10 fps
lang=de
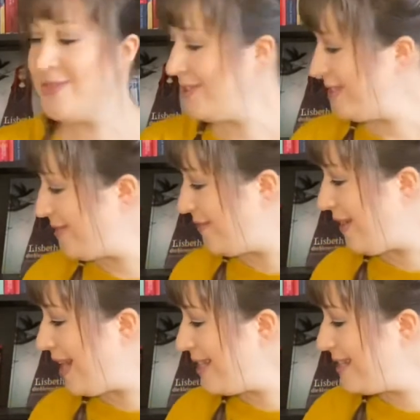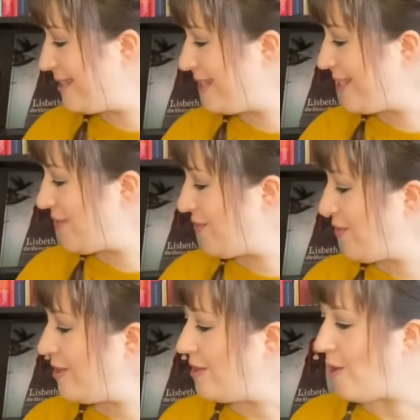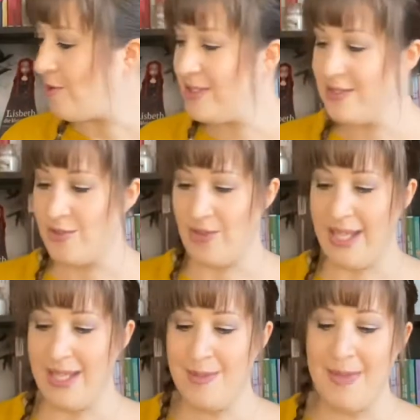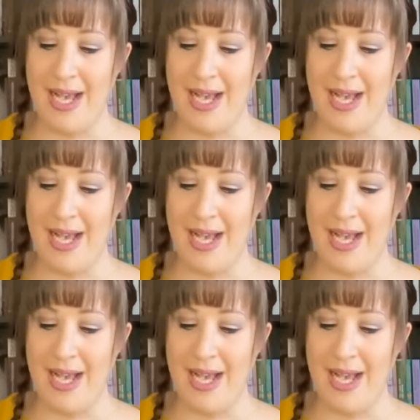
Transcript: Und zwar ist das von Lauren Graham,